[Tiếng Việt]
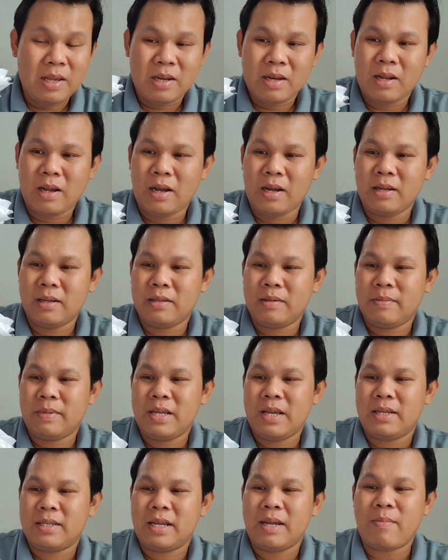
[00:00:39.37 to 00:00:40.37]
đó bây
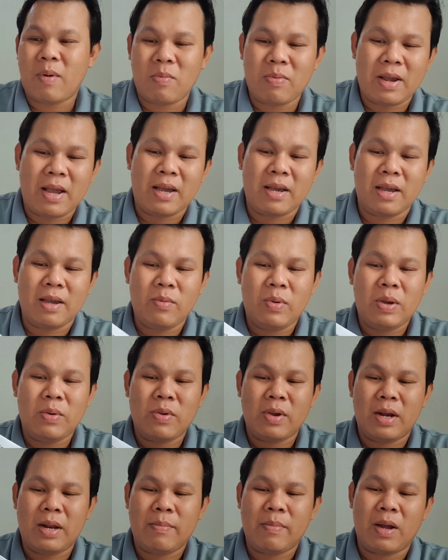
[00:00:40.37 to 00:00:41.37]
giờ xé bọc ra review
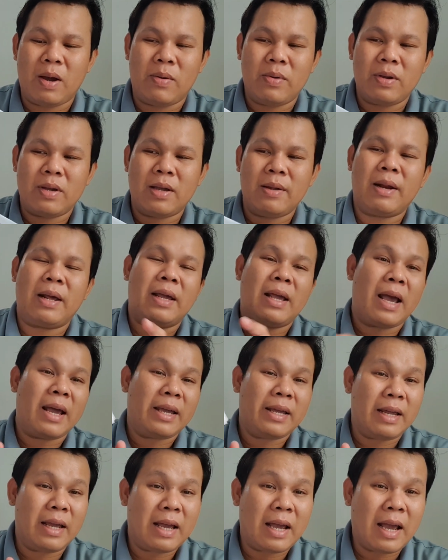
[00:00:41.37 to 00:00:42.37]
cho anh em coi cái này
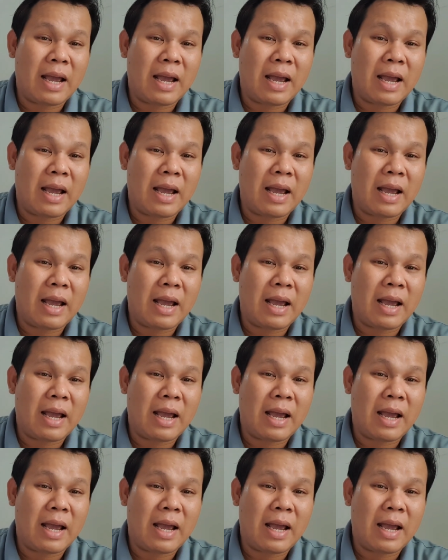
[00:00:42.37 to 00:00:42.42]
ai